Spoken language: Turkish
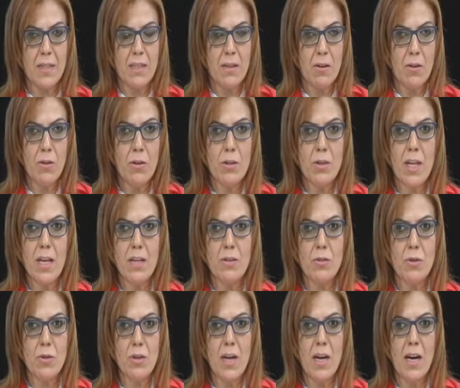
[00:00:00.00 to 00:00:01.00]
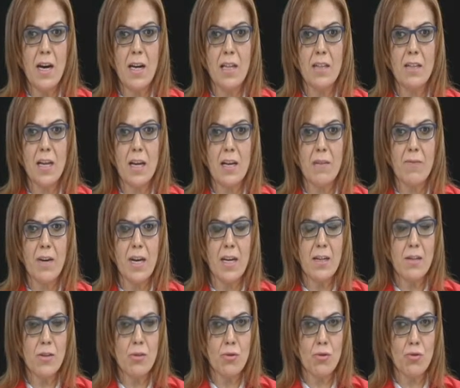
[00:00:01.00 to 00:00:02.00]
Ondan sonra halter var,
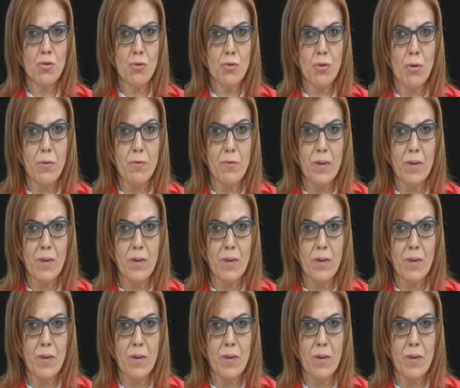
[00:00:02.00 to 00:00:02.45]
judo